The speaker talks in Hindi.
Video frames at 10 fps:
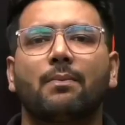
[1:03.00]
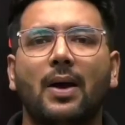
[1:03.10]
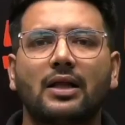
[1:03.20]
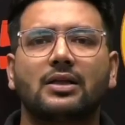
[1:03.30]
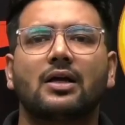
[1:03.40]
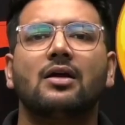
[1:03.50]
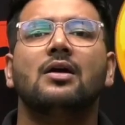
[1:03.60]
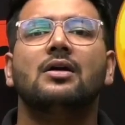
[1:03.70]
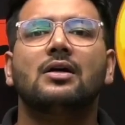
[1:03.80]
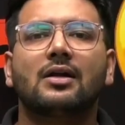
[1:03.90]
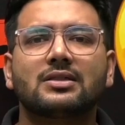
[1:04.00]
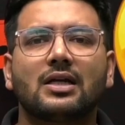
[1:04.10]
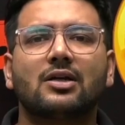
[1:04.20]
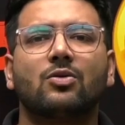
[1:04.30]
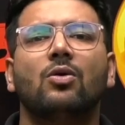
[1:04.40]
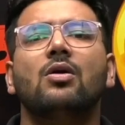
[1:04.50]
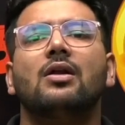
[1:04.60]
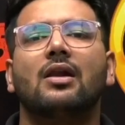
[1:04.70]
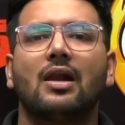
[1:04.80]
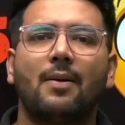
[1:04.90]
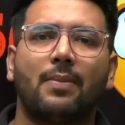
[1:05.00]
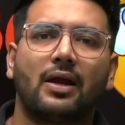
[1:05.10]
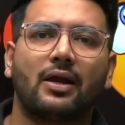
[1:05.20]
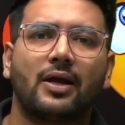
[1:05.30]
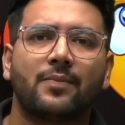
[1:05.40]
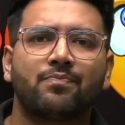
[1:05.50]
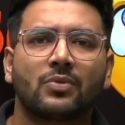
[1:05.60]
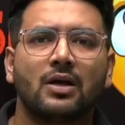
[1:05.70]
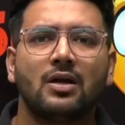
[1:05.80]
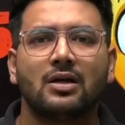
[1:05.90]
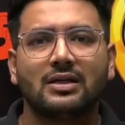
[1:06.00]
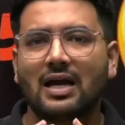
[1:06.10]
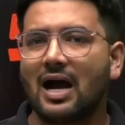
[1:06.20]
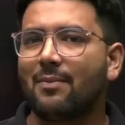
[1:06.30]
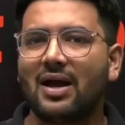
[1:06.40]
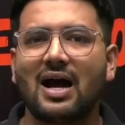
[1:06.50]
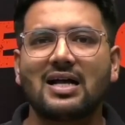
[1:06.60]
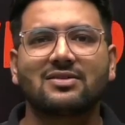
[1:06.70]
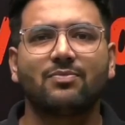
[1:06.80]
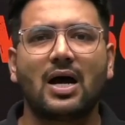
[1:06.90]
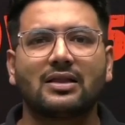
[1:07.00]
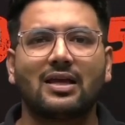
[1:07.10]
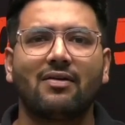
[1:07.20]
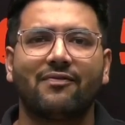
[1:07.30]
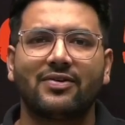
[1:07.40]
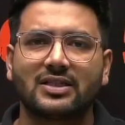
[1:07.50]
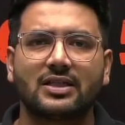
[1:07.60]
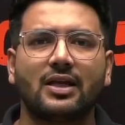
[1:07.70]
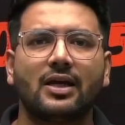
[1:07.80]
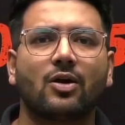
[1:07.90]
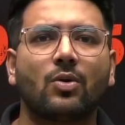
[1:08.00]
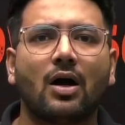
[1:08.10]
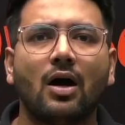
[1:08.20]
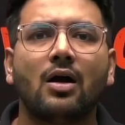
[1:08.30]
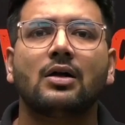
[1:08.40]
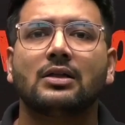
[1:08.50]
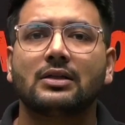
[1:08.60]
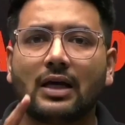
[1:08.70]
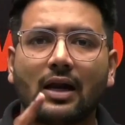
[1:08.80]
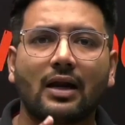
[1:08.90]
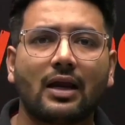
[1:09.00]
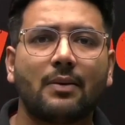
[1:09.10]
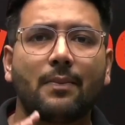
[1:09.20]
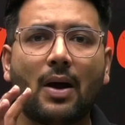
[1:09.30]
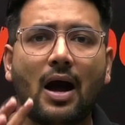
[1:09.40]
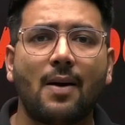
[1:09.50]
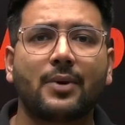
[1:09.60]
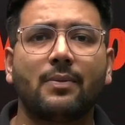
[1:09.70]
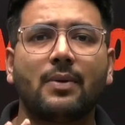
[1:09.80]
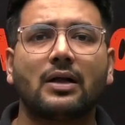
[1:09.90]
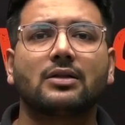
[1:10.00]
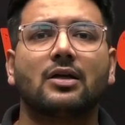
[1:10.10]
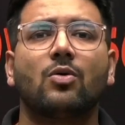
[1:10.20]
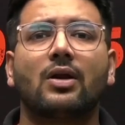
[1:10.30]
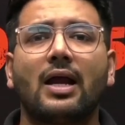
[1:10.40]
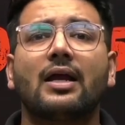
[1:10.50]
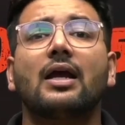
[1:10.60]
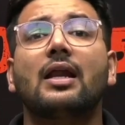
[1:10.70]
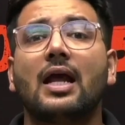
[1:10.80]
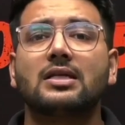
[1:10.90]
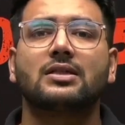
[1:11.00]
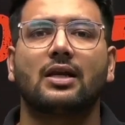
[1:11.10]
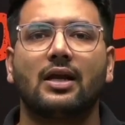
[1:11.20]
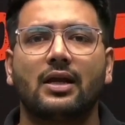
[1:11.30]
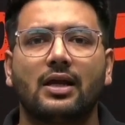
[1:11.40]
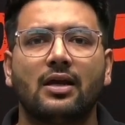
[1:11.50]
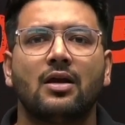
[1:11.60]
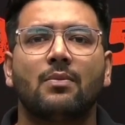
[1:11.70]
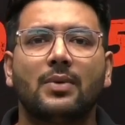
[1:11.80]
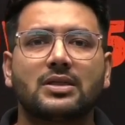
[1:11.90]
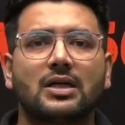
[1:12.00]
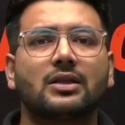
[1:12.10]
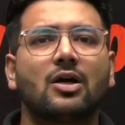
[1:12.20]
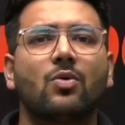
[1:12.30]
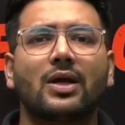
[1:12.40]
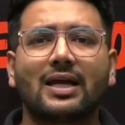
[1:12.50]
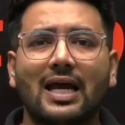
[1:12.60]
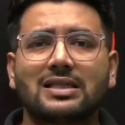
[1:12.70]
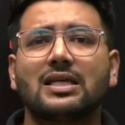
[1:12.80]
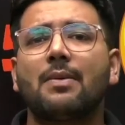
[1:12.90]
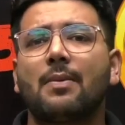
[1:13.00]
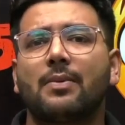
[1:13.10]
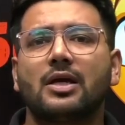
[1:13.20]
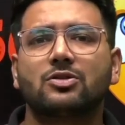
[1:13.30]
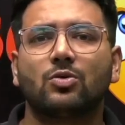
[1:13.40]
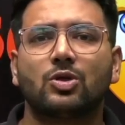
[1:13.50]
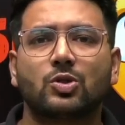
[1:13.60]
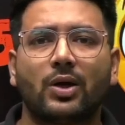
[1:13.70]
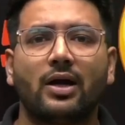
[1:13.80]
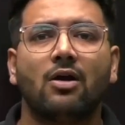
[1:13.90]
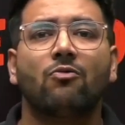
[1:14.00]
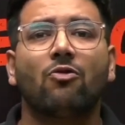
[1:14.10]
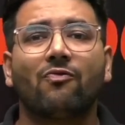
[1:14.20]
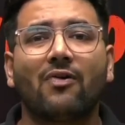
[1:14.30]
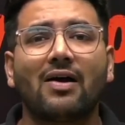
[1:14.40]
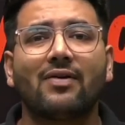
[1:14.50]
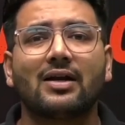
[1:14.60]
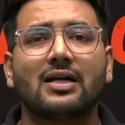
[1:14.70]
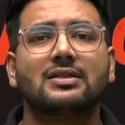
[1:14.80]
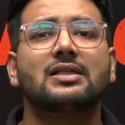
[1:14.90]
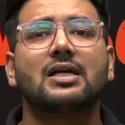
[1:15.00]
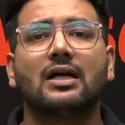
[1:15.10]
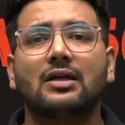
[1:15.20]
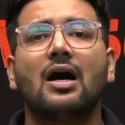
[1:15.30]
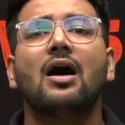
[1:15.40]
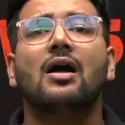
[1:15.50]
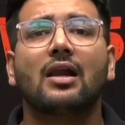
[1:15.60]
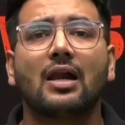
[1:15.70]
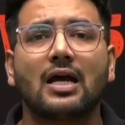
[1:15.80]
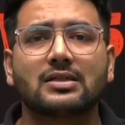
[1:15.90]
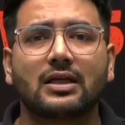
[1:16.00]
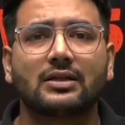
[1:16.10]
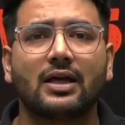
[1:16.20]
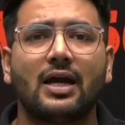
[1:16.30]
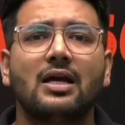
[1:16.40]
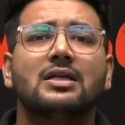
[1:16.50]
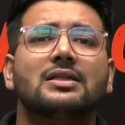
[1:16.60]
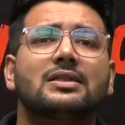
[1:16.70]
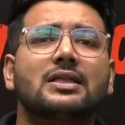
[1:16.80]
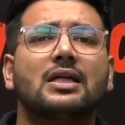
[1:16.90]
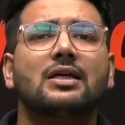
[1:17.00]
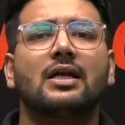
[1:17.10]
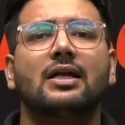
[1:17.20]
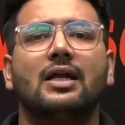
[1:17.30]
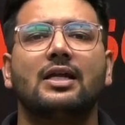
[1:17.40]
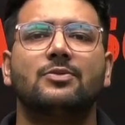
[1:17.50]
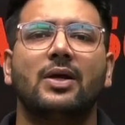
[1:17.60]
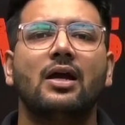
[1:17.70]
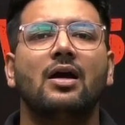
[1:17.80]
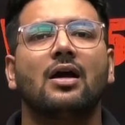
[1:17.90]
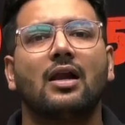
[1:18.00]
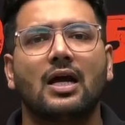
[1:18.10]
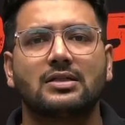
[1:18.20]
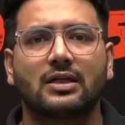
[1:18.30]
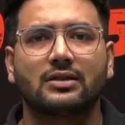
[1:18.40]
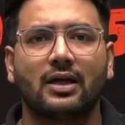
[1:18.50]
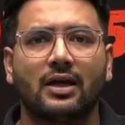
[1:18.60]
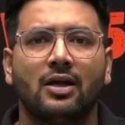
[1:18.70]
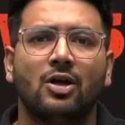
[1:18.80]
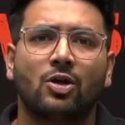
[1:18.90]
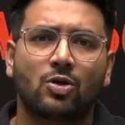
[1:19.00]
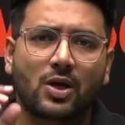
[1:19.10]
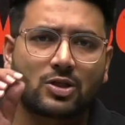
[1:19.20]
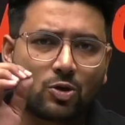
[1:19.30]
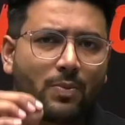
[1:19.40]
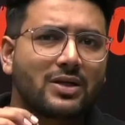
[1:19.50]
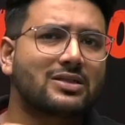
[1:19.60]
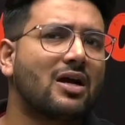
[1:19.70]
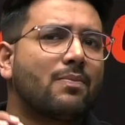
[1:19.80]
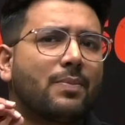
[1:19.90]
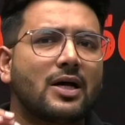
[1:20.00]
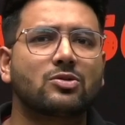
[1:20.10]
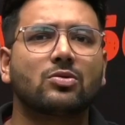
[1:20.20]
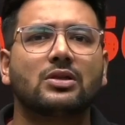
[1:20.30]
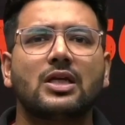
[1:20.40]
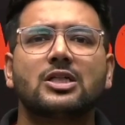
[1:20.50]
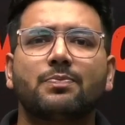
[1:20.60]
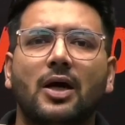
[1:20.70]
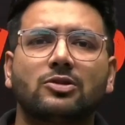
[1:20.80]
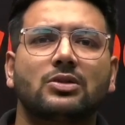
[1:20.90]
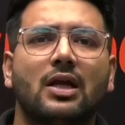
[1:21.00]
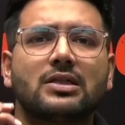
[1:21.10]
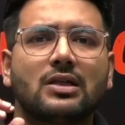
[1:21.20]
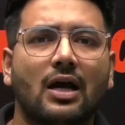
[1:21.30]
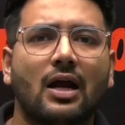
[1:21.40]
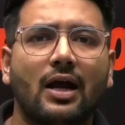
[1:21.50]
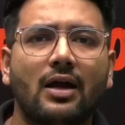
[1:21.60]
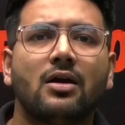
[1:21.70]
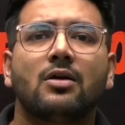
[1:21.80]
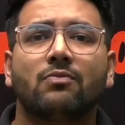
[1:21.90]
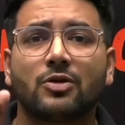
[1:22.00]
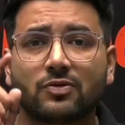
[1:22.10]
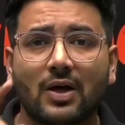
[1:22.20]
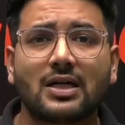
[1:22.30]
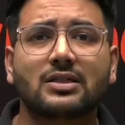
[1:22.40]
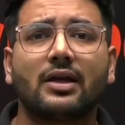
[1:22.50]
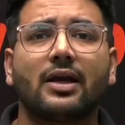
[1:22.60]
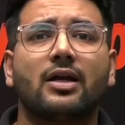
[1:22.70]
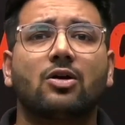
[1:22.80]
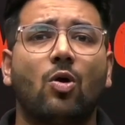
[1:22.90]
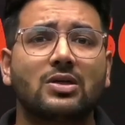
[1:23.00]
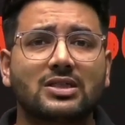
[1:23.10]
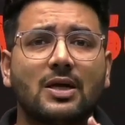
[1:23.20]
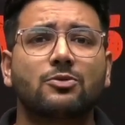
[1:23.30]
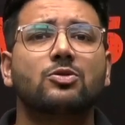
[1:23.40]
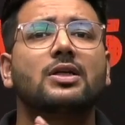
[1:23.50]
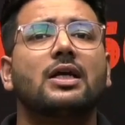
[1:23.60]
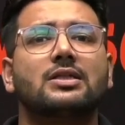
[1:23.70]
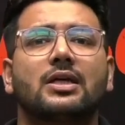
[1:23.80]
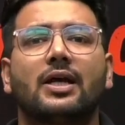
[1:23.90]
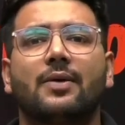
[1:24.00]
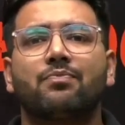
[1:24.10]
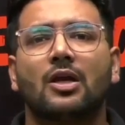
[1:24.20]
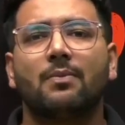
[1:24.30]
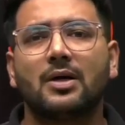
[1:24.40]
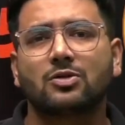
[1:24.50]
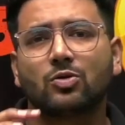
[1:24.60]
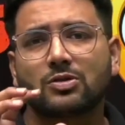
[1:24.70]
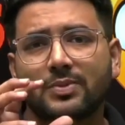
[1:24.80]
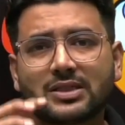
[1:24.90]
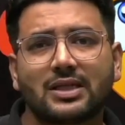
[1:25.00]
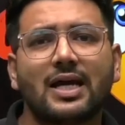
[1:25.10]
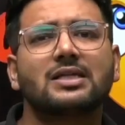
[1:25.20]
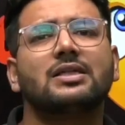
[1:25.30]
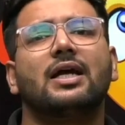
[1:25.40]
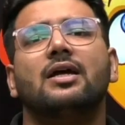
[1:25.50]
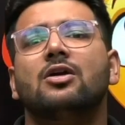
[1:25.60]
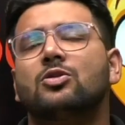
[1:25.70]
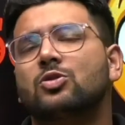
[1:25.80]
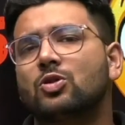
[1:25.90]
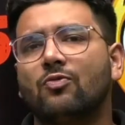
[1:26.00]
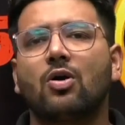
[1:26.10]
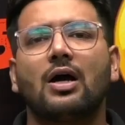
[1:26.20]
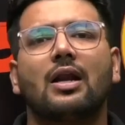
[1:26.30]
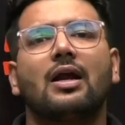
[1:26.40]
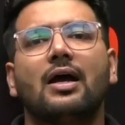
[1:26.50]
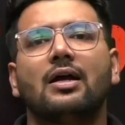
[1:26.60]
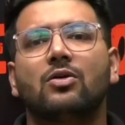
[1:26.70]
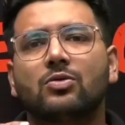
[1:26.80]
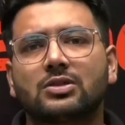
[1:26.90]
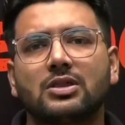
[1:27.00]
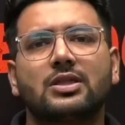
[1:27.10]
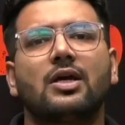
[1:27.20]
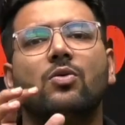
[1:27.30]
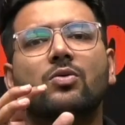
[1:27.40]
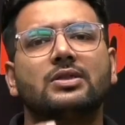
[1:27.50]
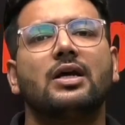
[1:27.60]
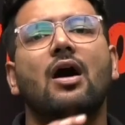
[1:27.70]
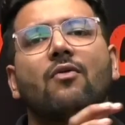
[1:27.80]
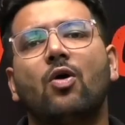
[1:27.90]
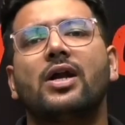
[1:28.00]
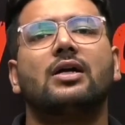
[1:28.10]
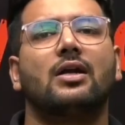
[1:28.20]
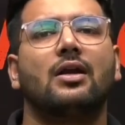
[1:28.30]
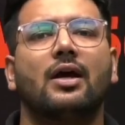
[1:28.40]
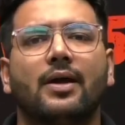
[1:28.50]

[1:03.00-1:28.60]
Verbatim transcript: एक बेहतर रिजल्ट को ला पाएंगे यहां मैं आज बात केवल फिजिक्स की नहीं करूंगा ध्यान रखिए मैं आपकी बात कर रहा हूं रैंक एनहेंस करने की मैं चाहता हूं कि कैसे आप अपना स्कोर जो है वो 500 से ज्यादा ला सकते हैं 600 की रेंज में ला सकते हैं क्योंकि जो बच्चा 530 540 ला रहा है विश्वास करिए कॉन्सेप्ट उसके अच्छे हैं बस कुछ मिस्टेक्स हैं जो वो कर रहा है जिसे उसे अवॉइड करना